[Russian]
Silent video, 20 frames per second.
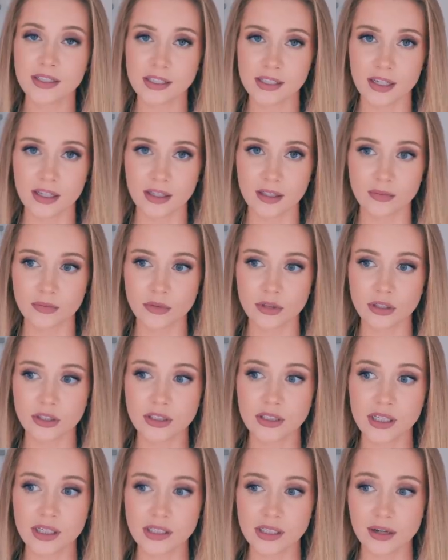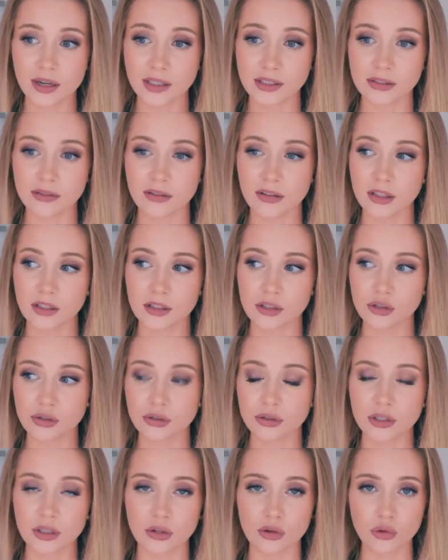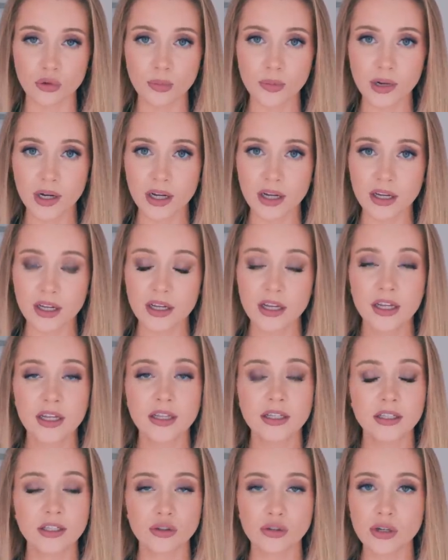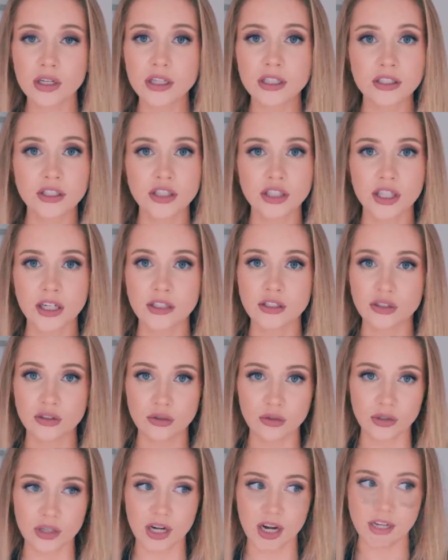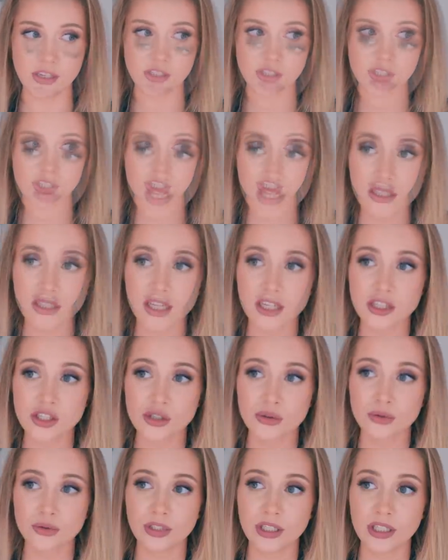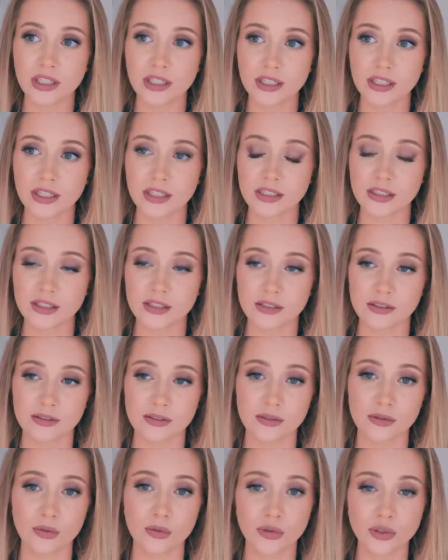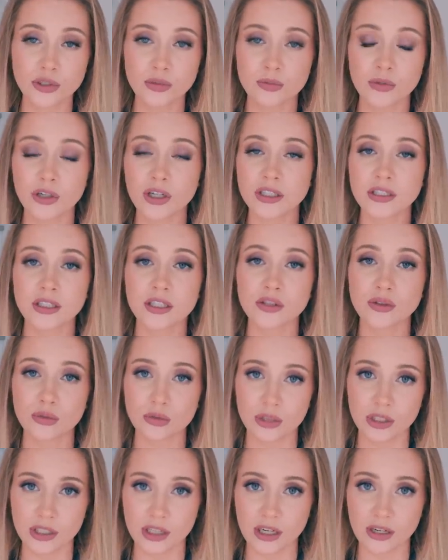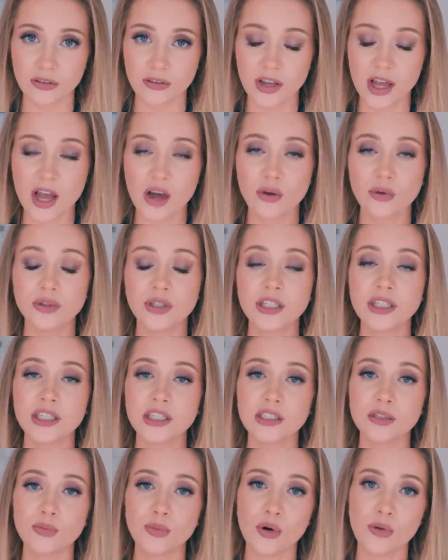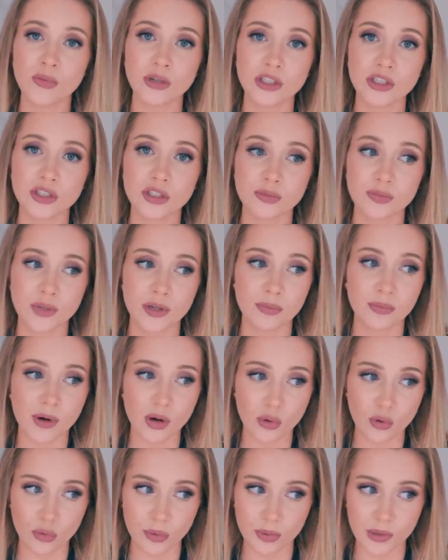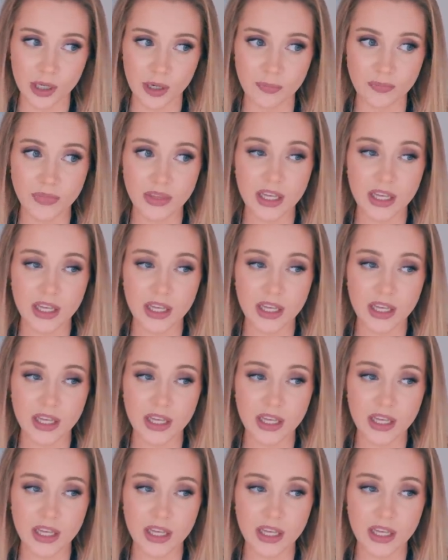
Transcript: целым. То есть я заказывала что-то хрупкое, не только сейчас, но и раньше. Также у них есть э, очень много сотрудников, у них есть помощь при покупке.